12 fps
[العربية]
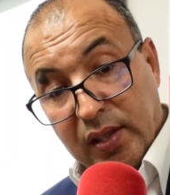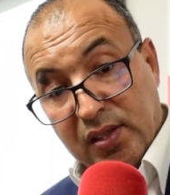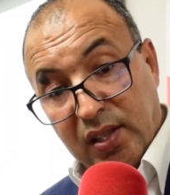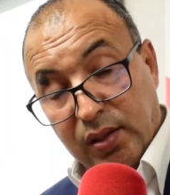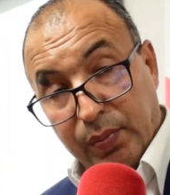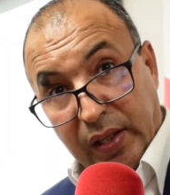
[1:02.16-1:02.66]

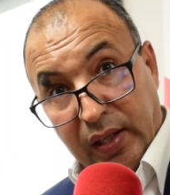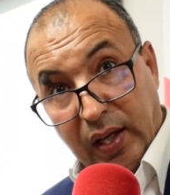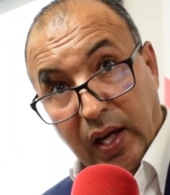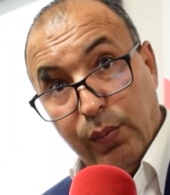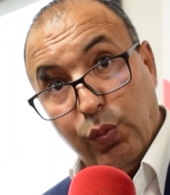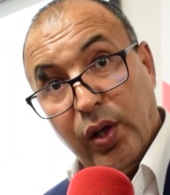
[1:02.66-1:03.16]

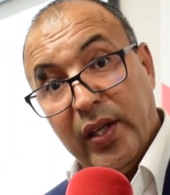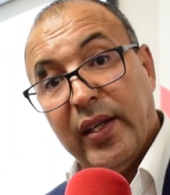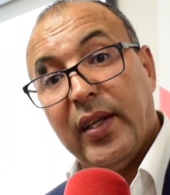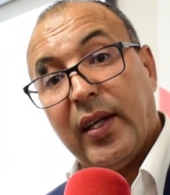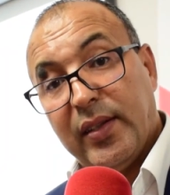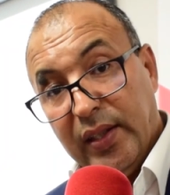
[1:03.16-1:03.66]
استثمرنا اموال
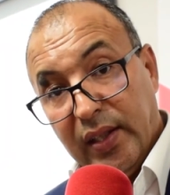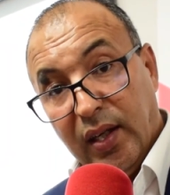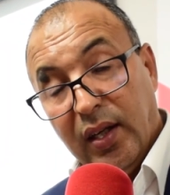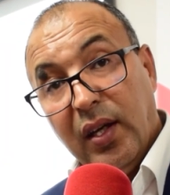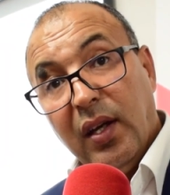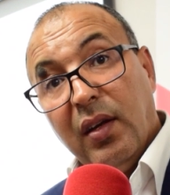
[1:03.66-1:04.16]
هي
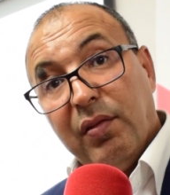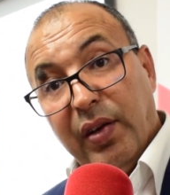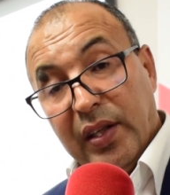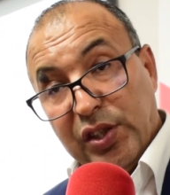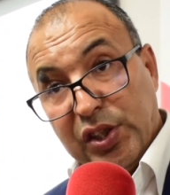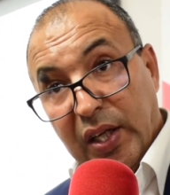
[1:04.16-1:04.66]
كثيره في
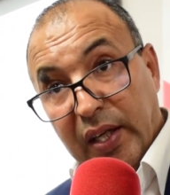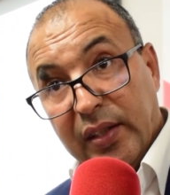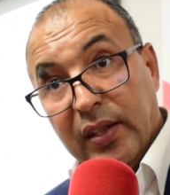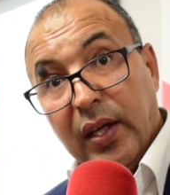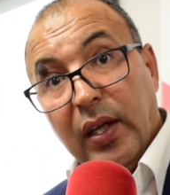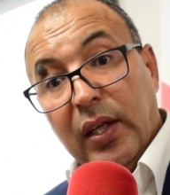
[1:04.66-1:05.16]
هذا الشان
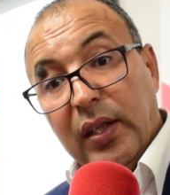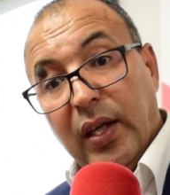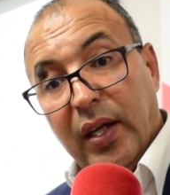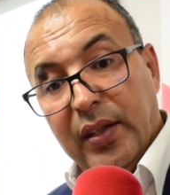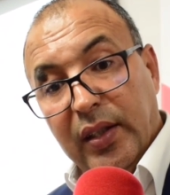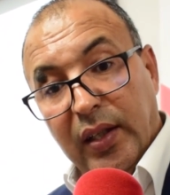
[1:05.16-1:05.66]

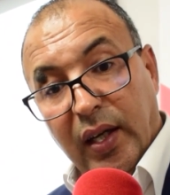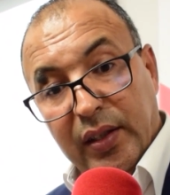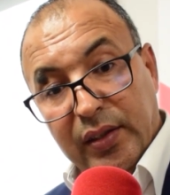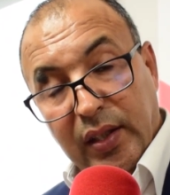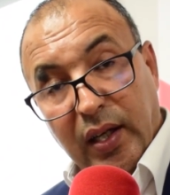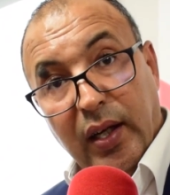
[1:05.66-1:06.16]
يعني
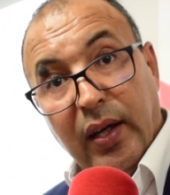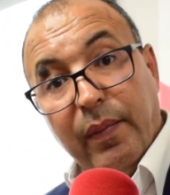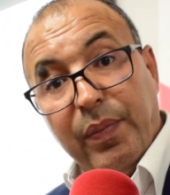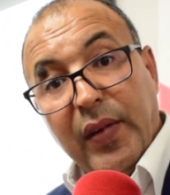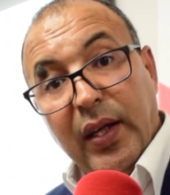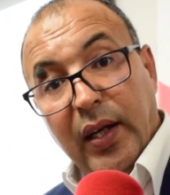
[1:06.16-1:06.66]
عندنا
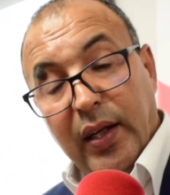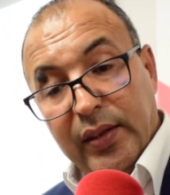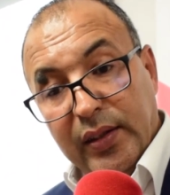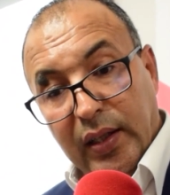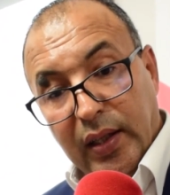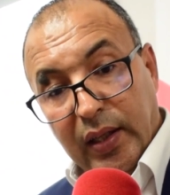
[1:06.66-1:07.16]

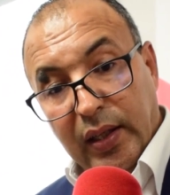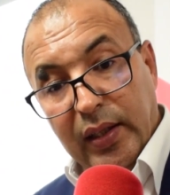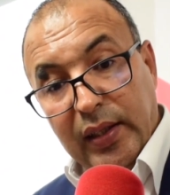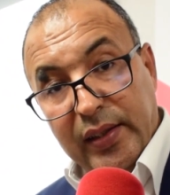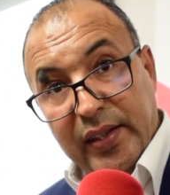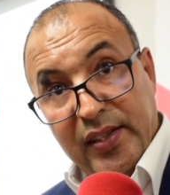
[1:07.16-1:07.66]
عندنا
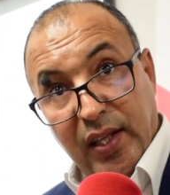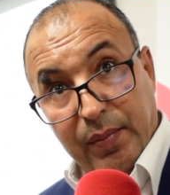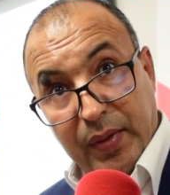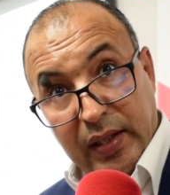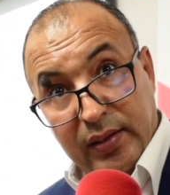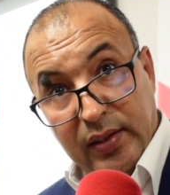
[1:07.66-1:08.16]

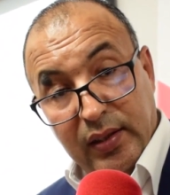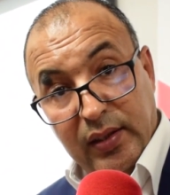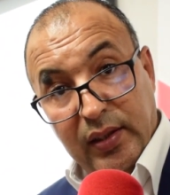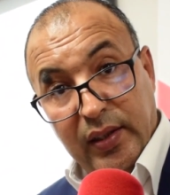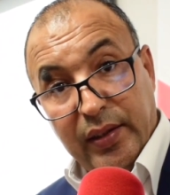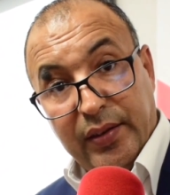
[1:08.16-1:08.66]
التزامات
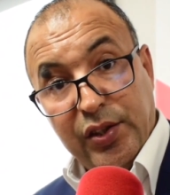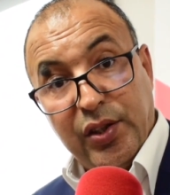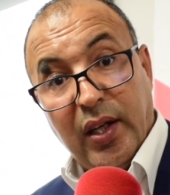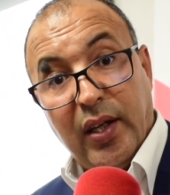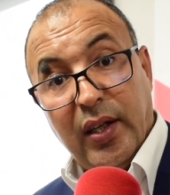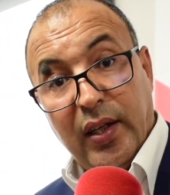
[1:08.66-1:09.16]

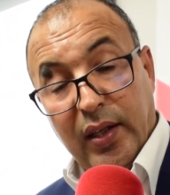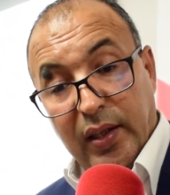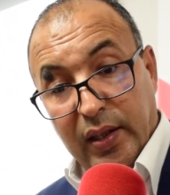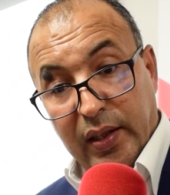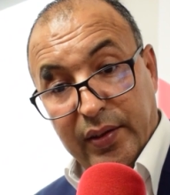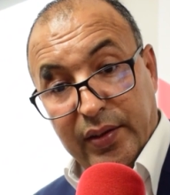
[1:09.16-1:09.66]
اتجاه
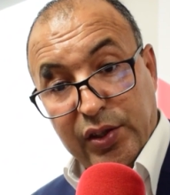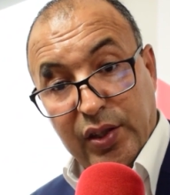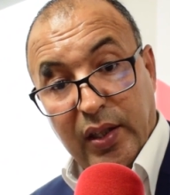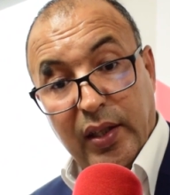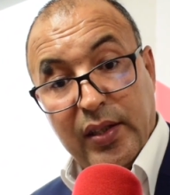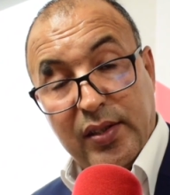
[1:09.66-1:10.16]

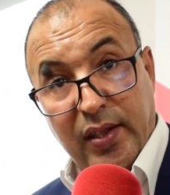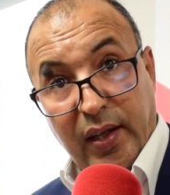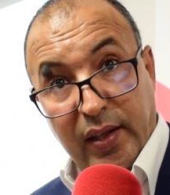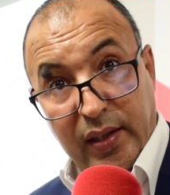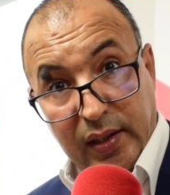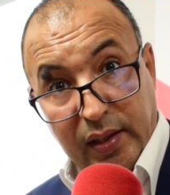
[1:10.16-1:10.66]
اتجاه
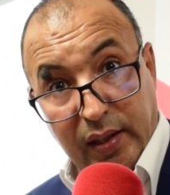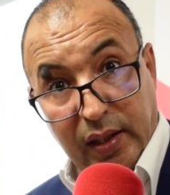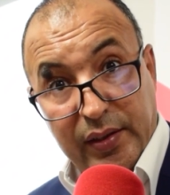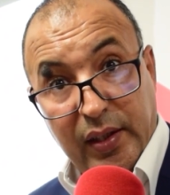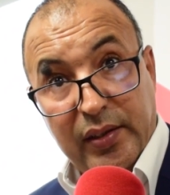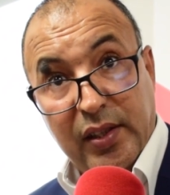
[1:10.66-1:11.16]
السائق
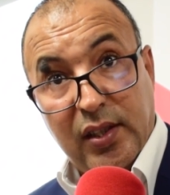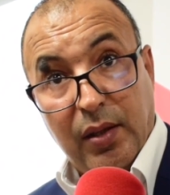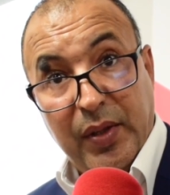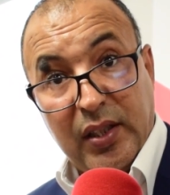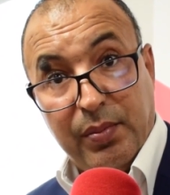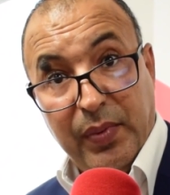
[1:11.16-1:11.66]
عندنا التزامات